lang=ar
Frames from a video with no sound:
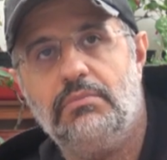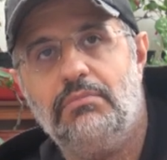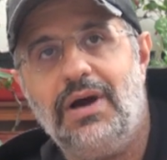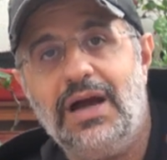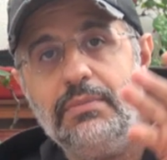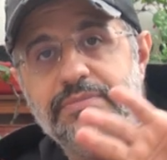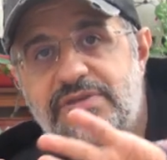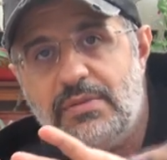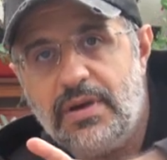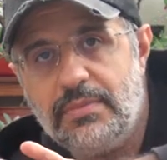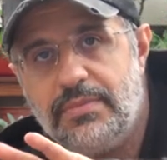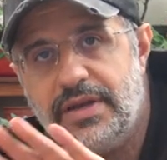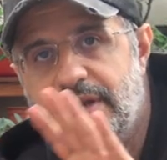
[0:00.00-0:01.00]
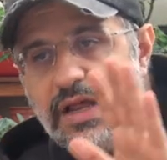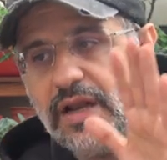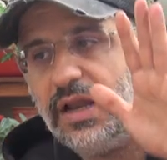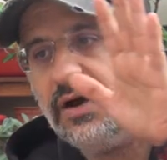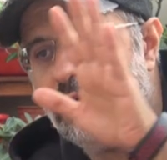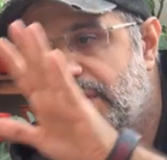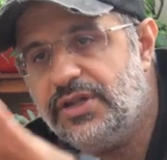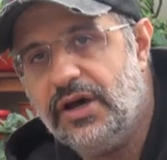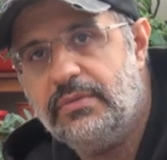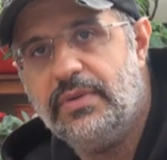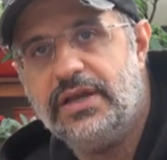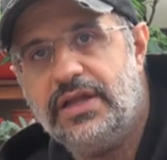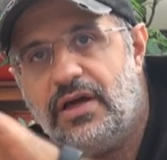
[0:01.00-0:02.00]
مع بسبب ان الهواء
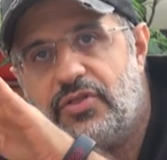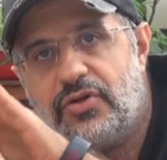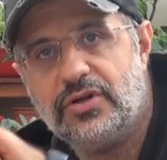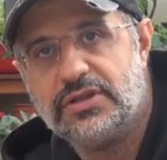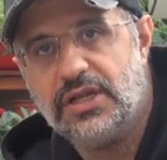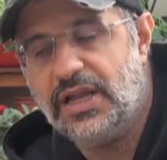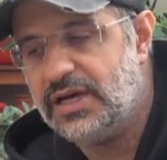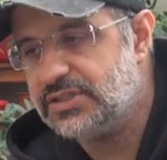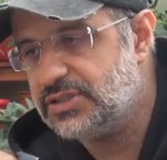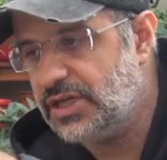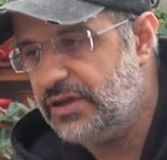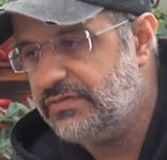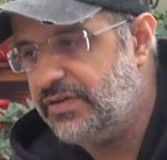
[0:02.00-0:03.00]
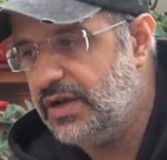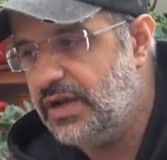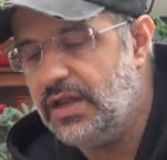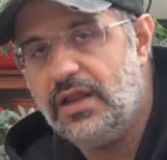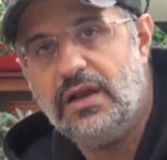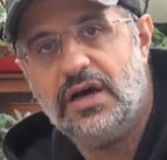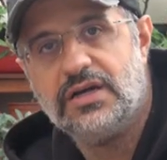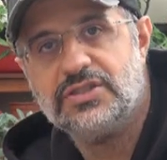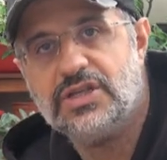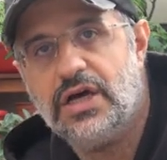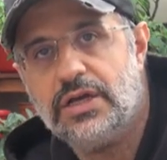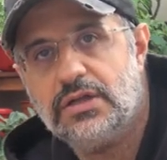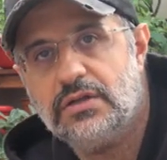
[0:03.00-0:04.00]
دائما يضغط الاغصان
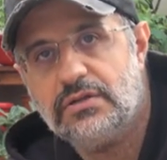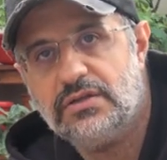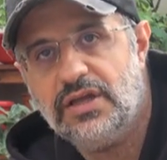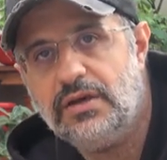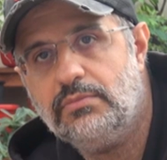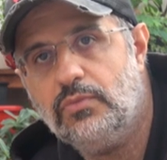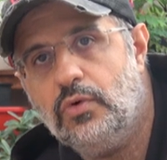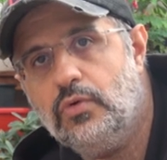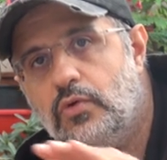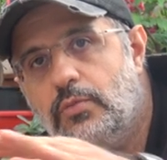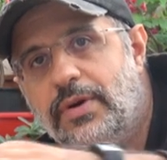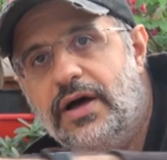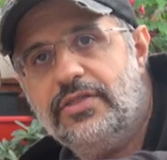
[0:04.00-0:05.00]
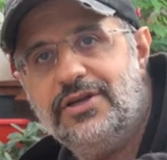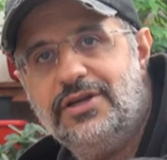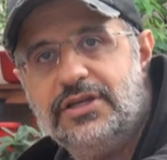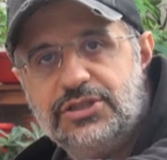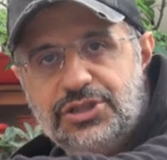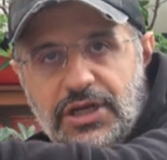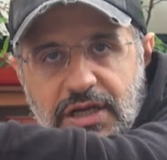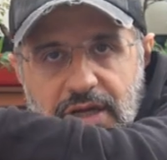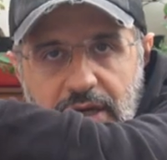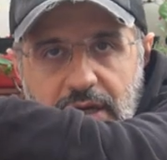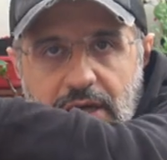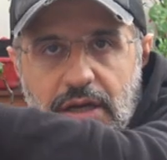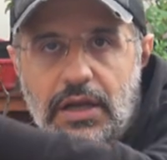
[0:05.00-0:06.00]
فالاغصان تنمو بهذه
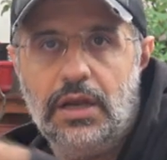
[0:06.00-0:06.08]
الشكل